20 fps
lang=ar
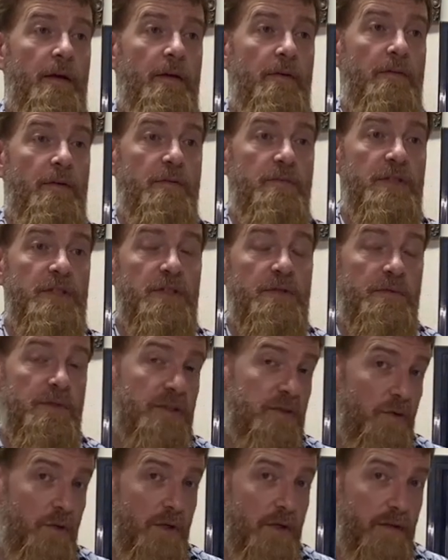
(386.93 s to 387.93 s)
فبيجي
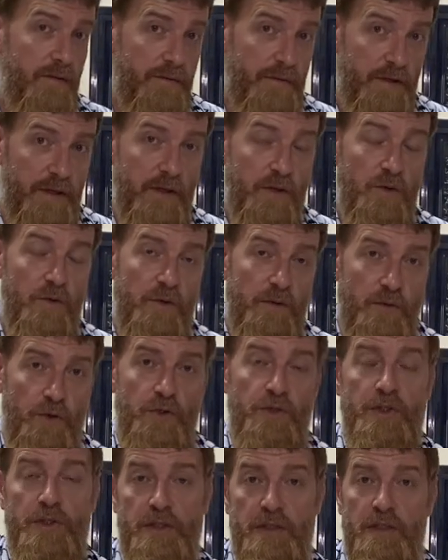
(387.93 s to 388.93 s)
بنكل الفراخ هو
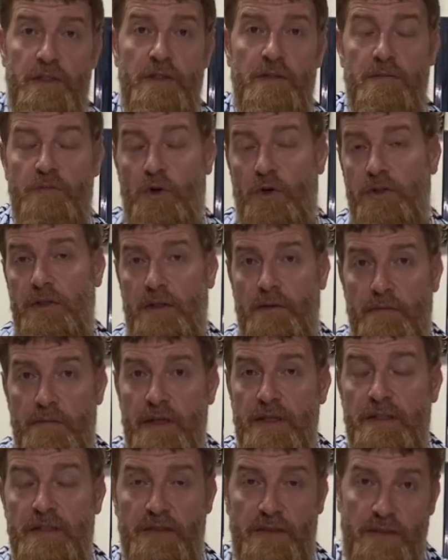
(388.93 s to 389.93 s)
بعش جديد بحط
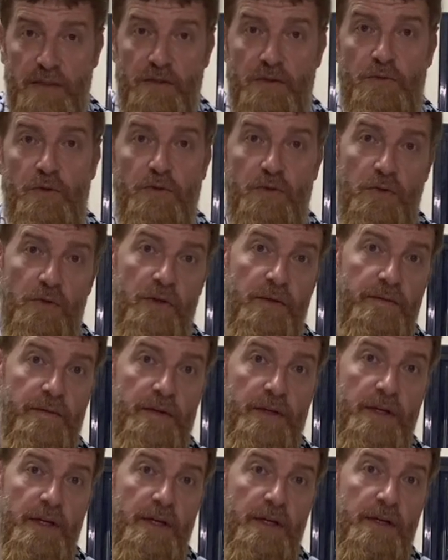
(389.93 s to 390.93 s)
لباد جديد وبنكل
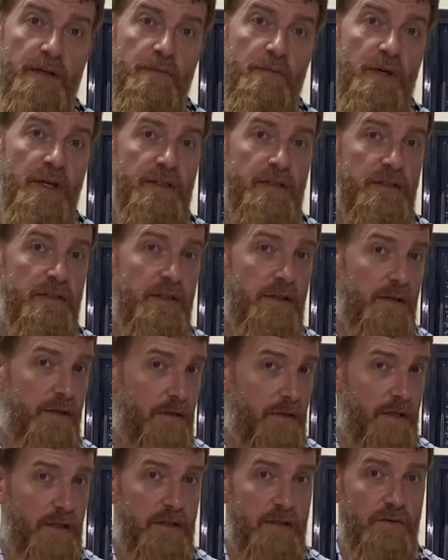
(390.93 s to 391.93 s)
الفراخ بغض النظر
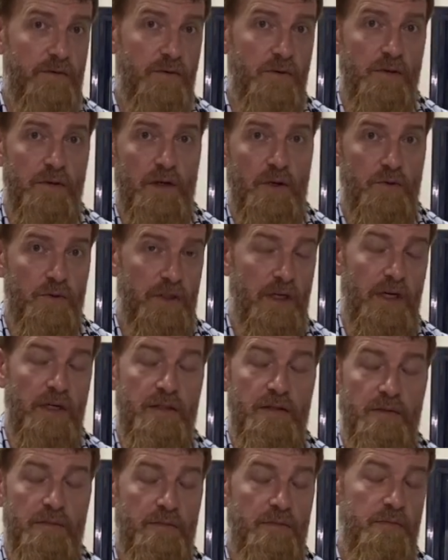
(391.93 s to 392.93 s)
كانت فوق او
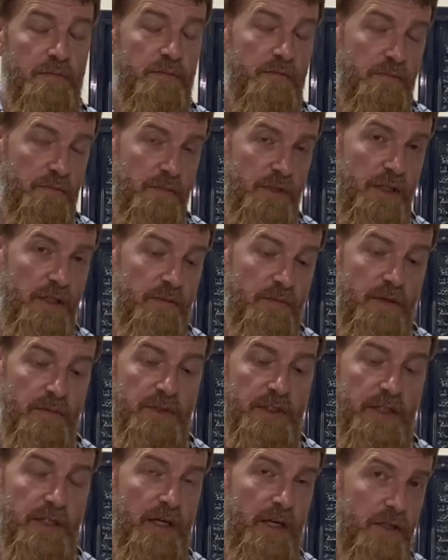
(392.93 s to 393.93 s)
تحت احنا ما
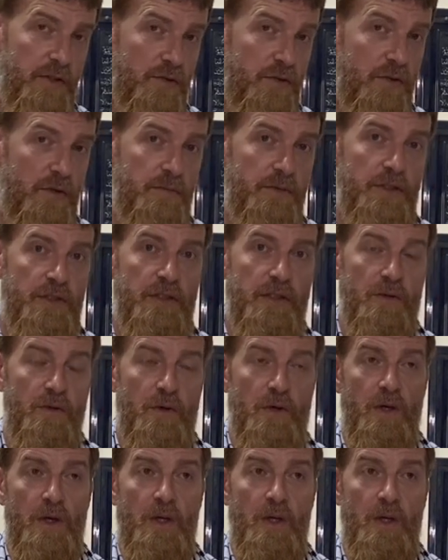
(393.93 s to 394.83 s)
بنحكي على الشغل اللي بنشتغله